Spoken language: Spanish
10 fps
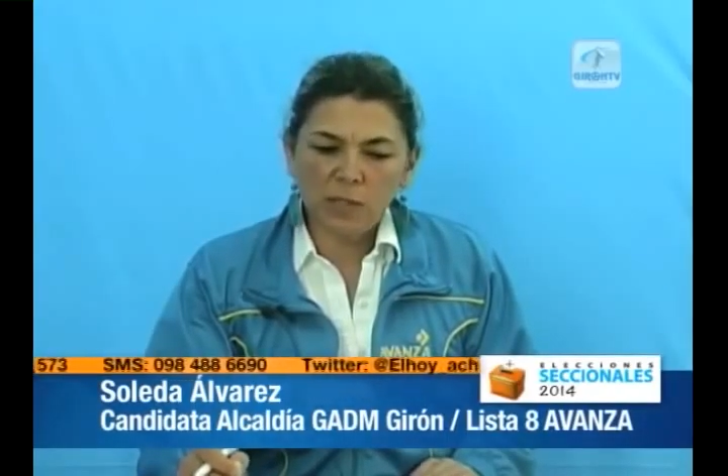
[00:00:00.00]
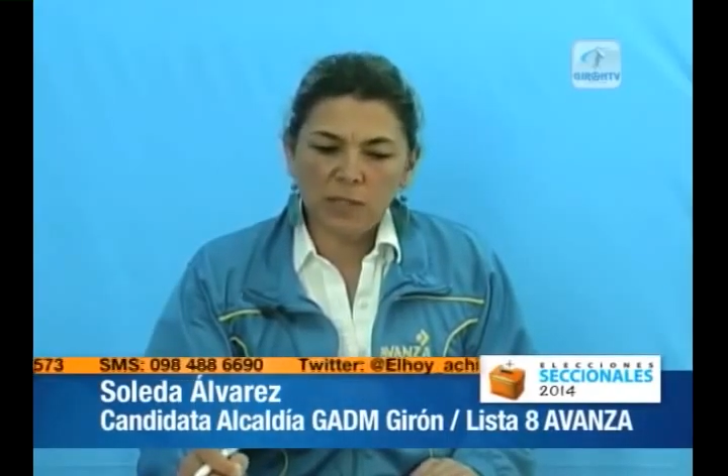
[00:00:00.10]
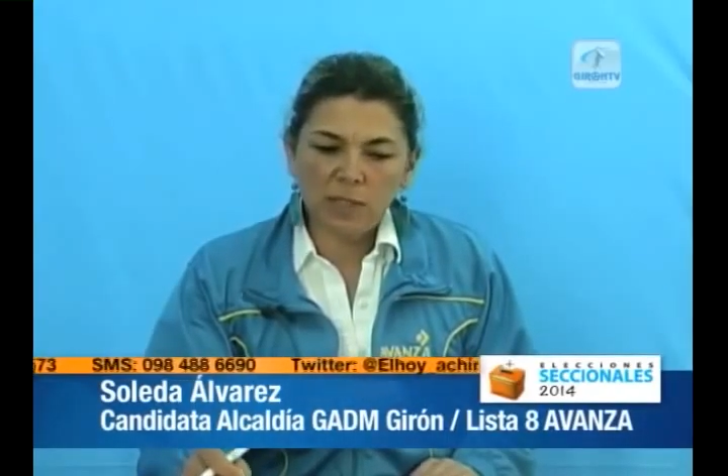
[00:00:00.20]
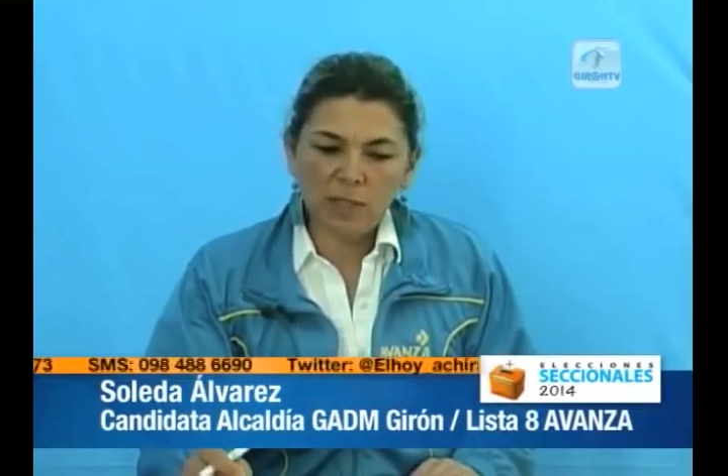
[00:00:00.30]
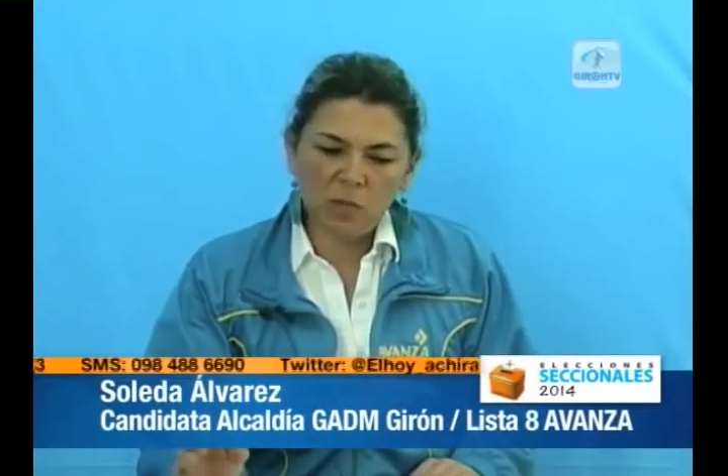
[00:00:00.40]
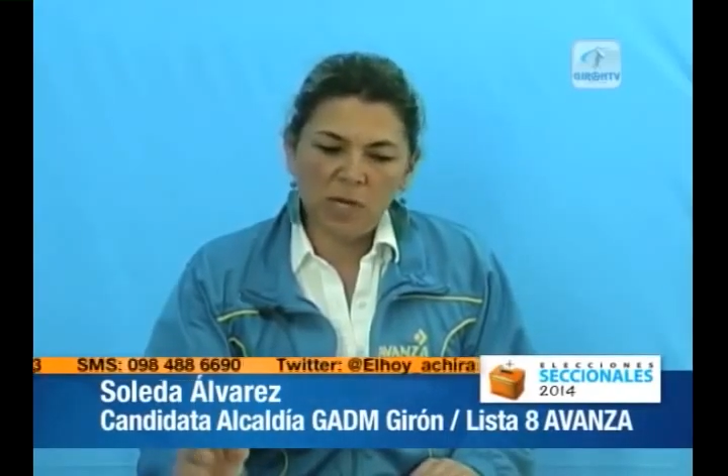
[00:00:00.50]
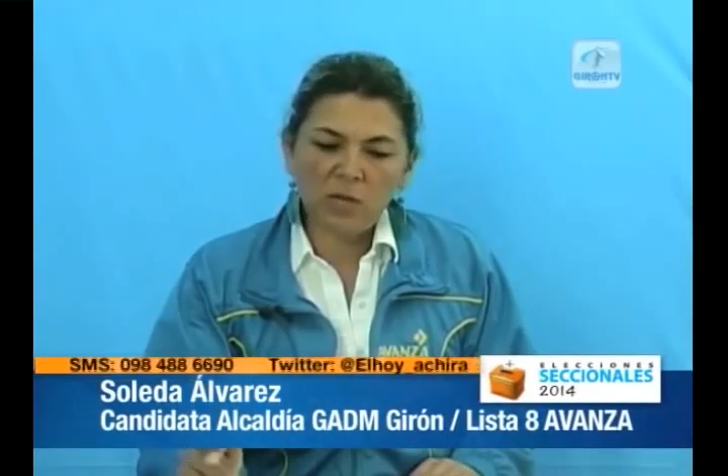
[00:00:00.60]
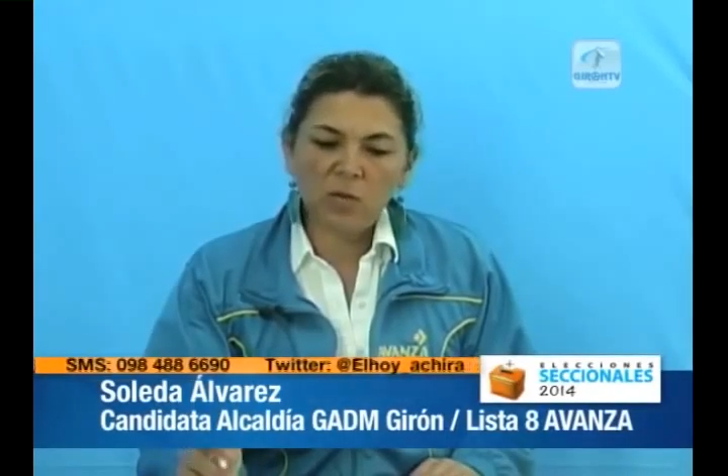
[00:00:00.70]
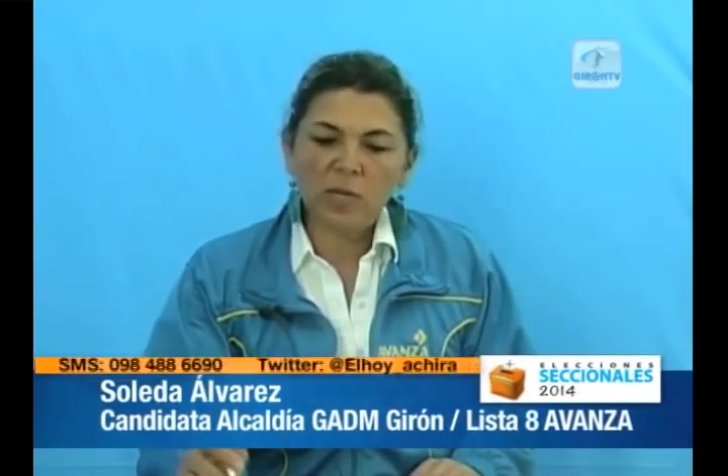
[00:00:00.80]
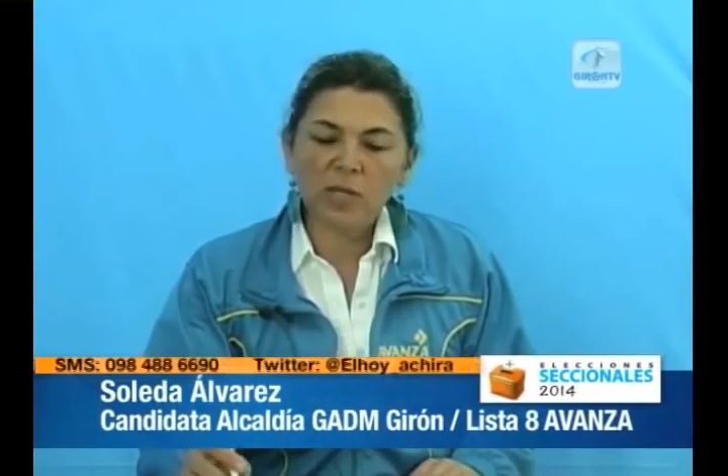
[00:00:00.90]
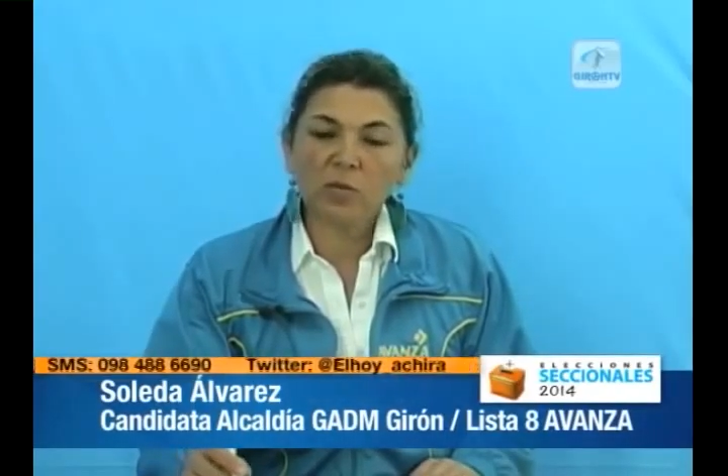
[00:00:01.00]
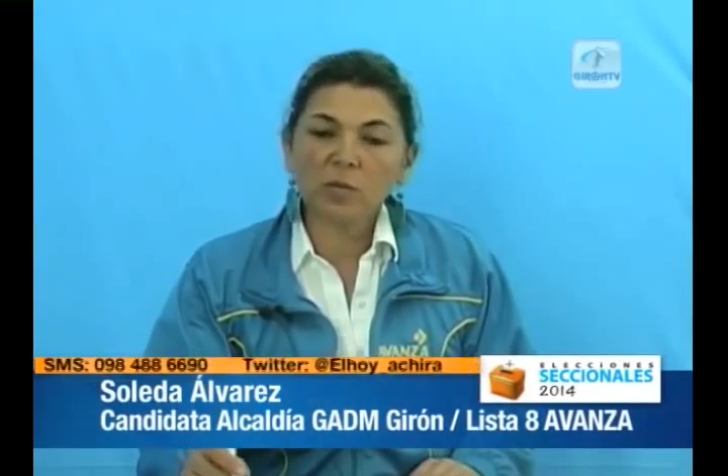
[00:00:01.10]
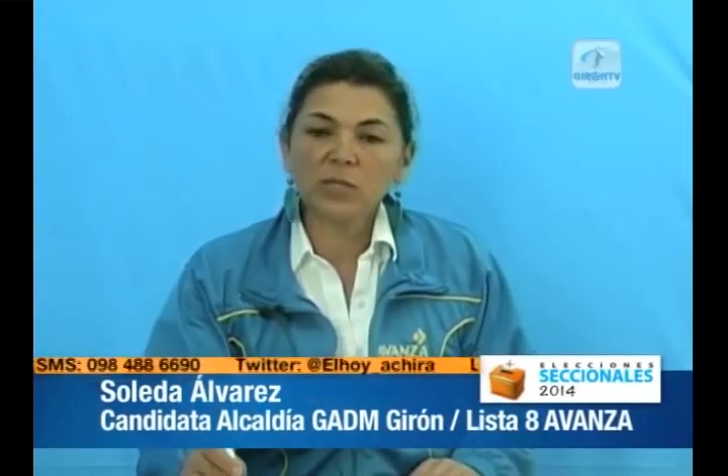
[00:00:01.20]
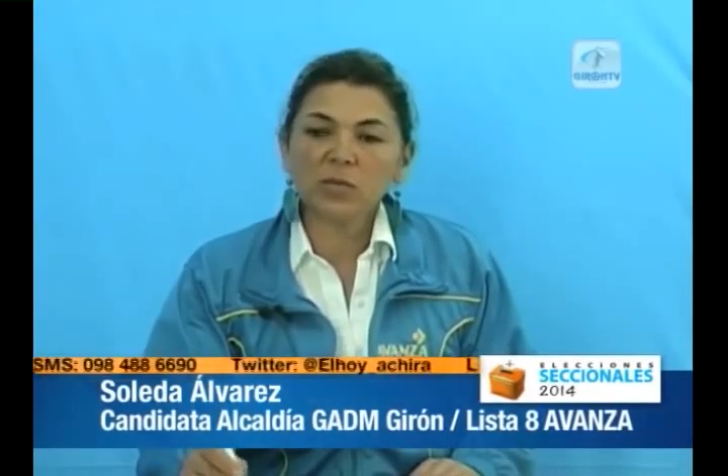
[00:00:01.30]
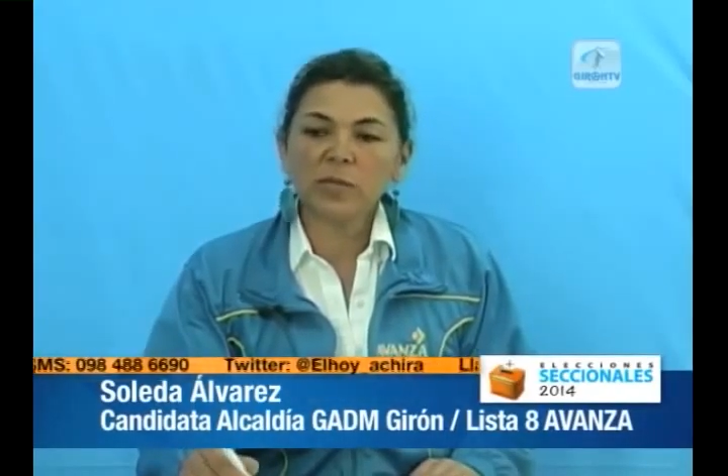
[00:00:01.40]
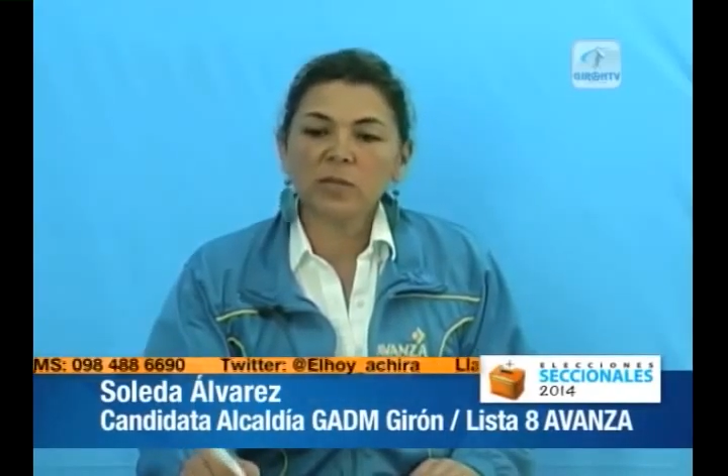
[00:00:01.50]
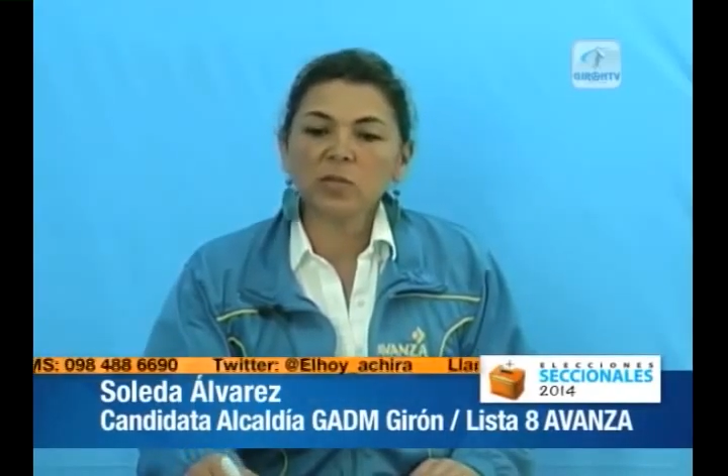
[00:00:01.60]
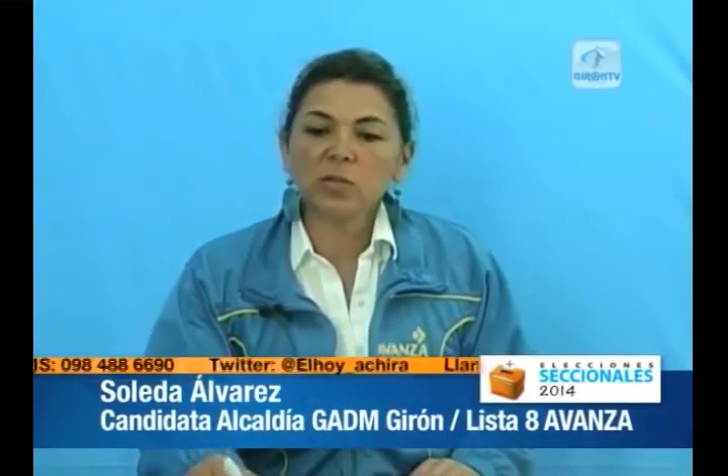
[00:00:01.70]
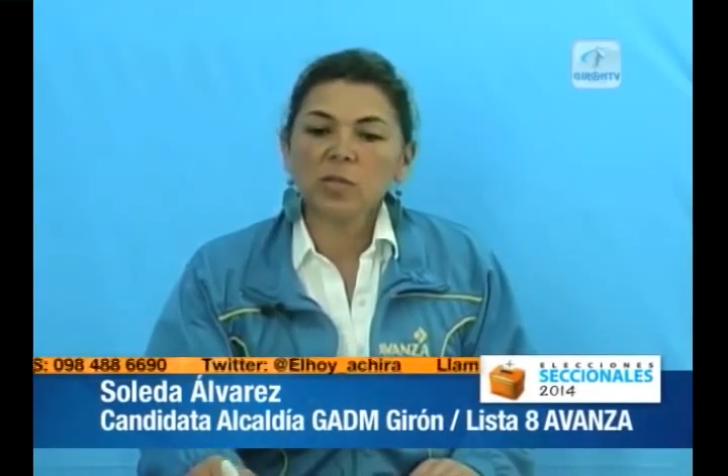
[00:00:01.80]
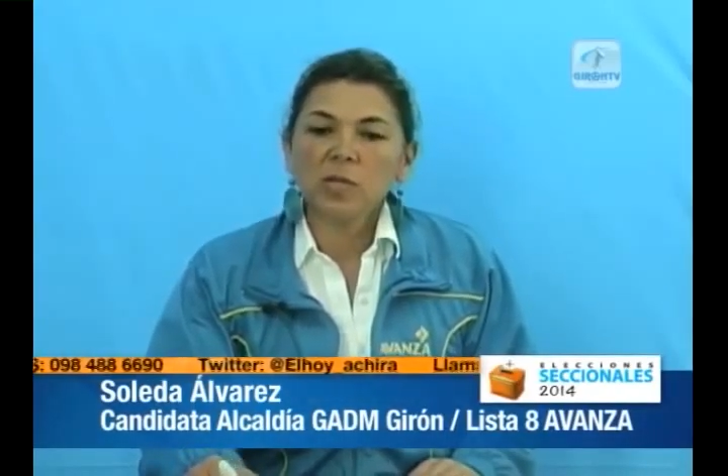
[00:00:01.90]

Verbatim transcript: hace un año y medio más o menos,